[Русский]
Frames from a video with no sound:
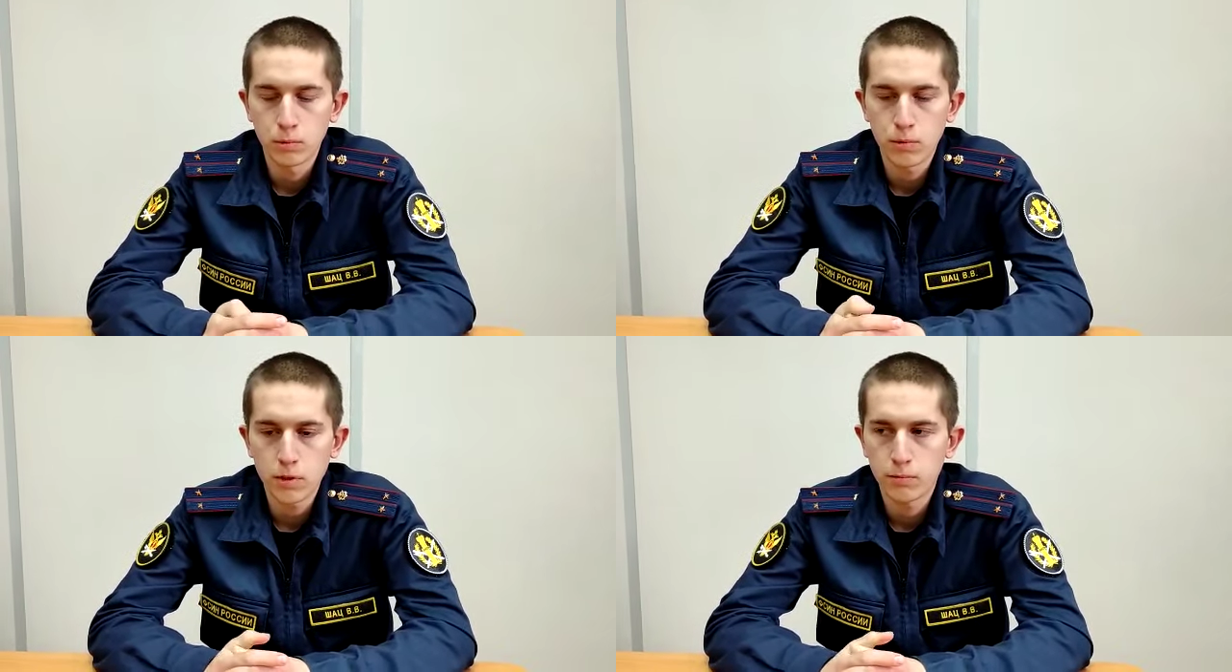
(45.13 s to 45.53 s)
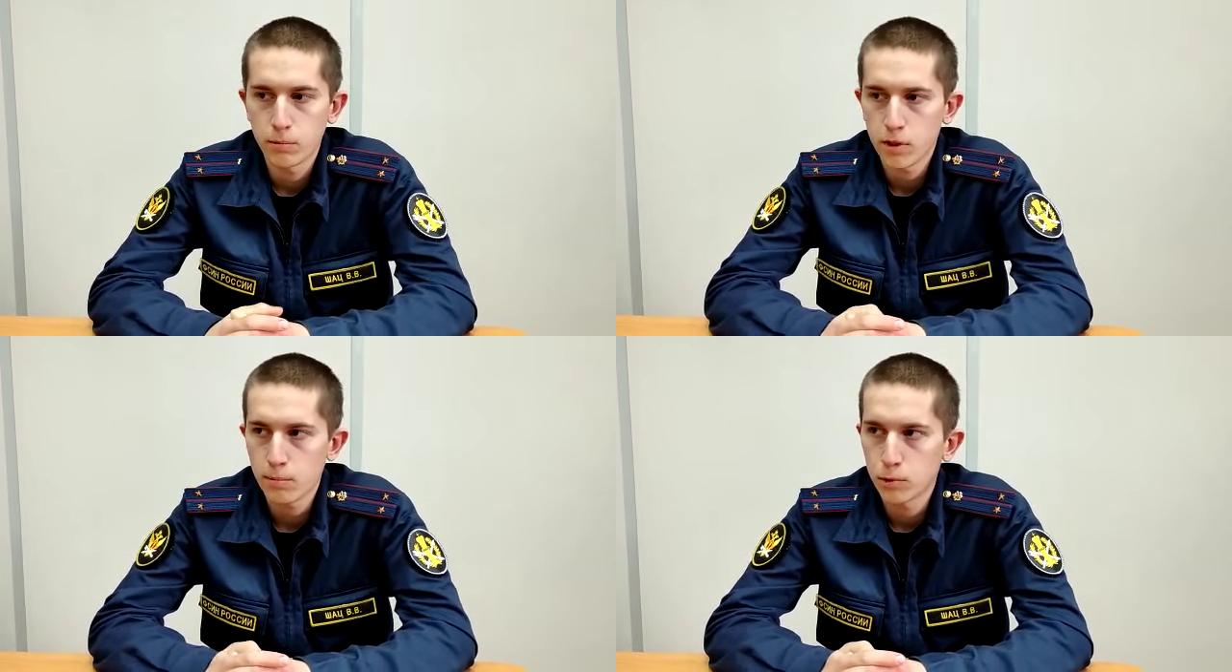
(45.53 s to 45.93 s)

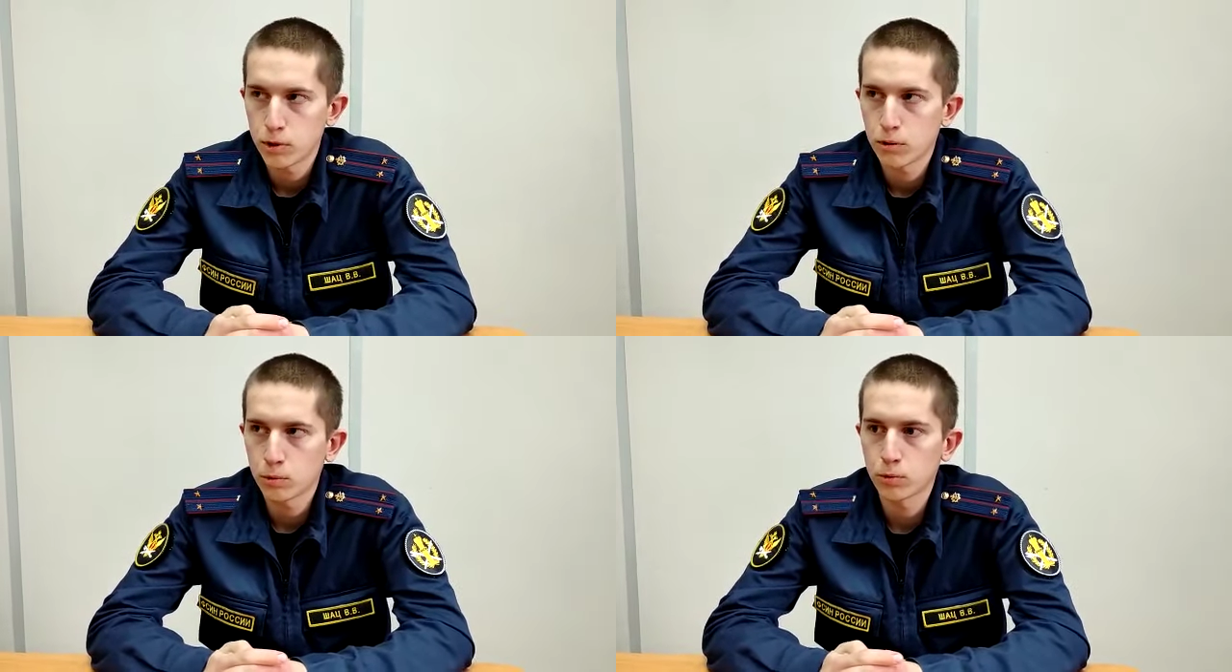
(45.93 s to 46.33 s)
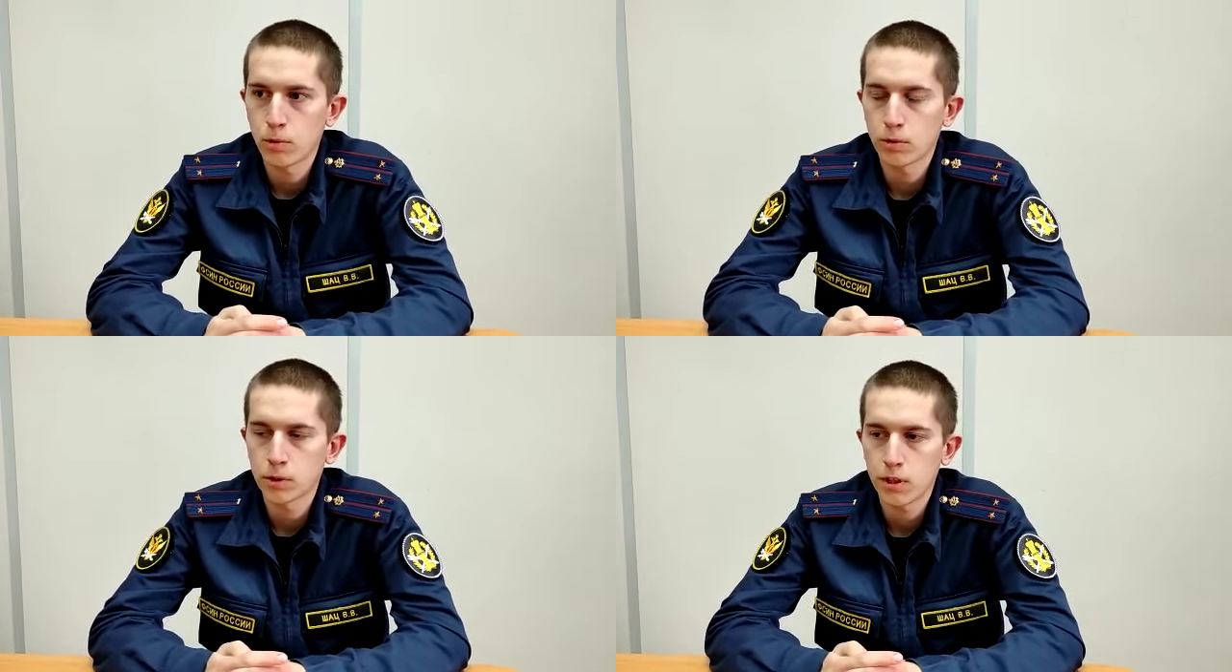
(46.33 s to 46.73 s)
Увидев меня, мужчина
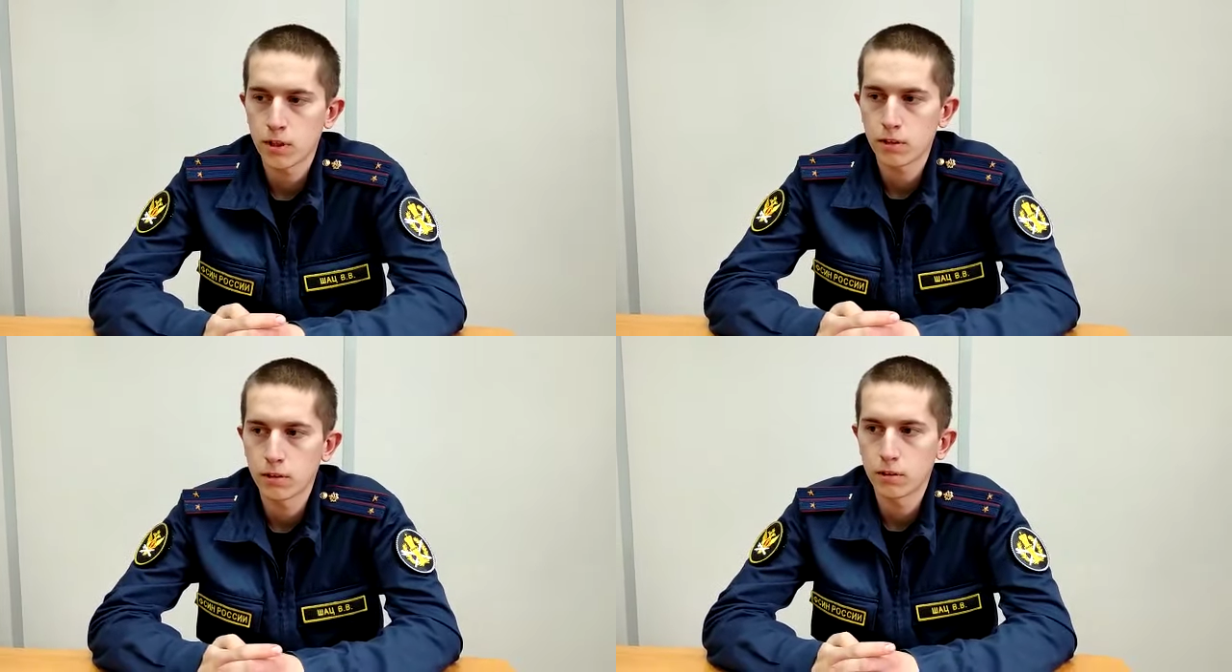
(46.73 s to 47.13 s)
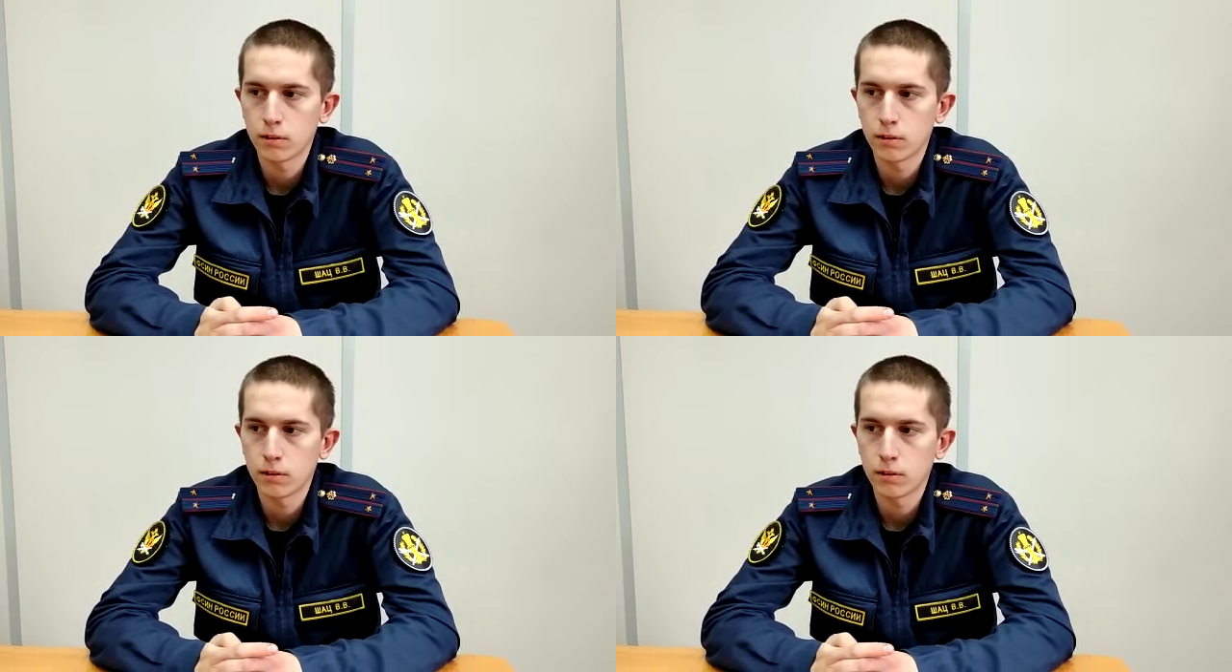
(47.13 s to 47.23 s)
ускорил шаг.